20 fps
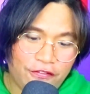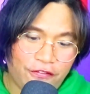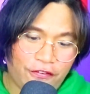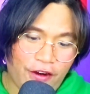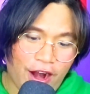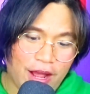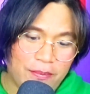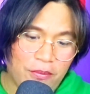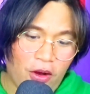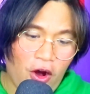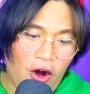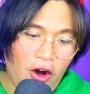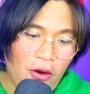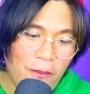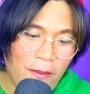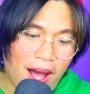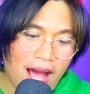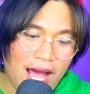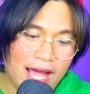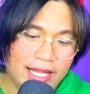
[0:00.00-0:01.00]
from
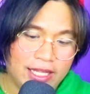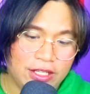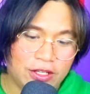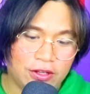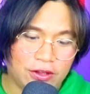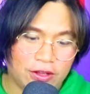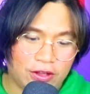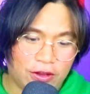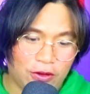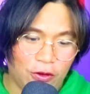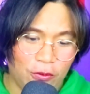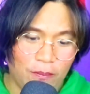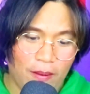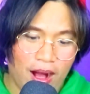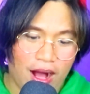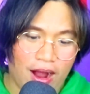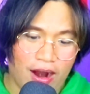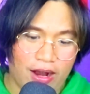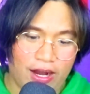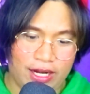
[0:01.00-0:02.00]
Oman
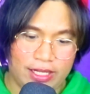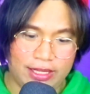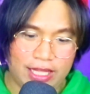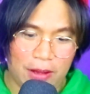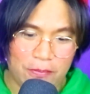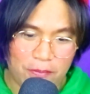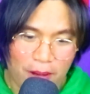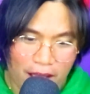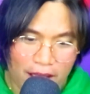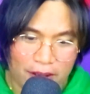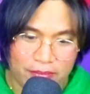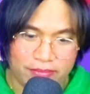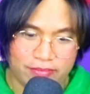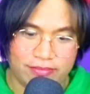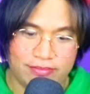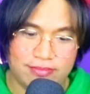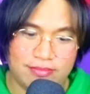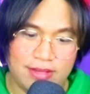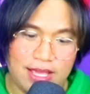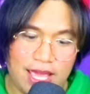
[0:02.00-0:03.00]
Kobar, Damam.